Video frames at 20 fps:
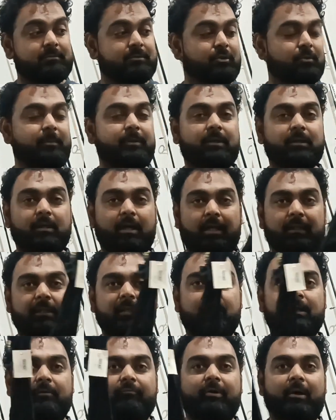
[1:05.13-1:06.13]
जो भी
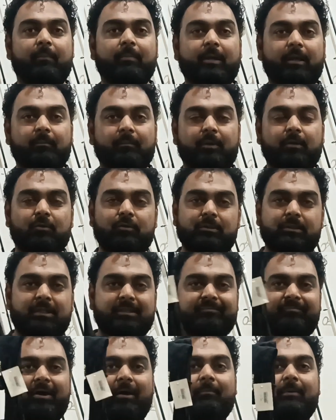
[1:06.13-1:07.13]
आते हैं फैब्रिक में तो
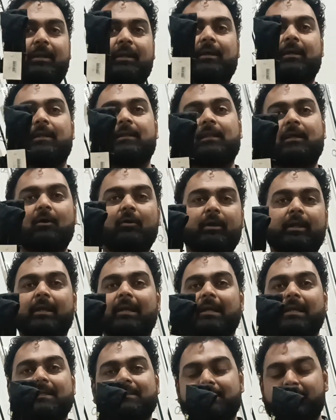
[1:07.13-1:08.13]
जस्ट फैब्रिक रहता है और एक
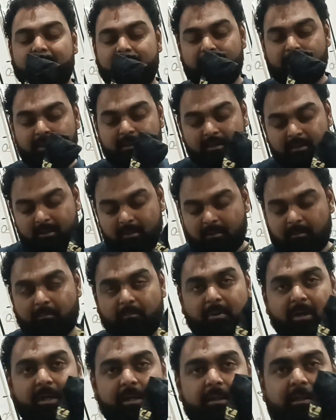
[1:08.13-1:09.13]
लेस रहता है
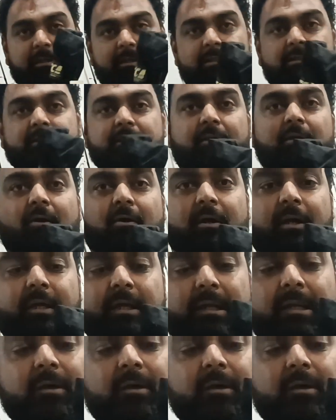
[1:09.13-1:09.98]
बट इस रॉड के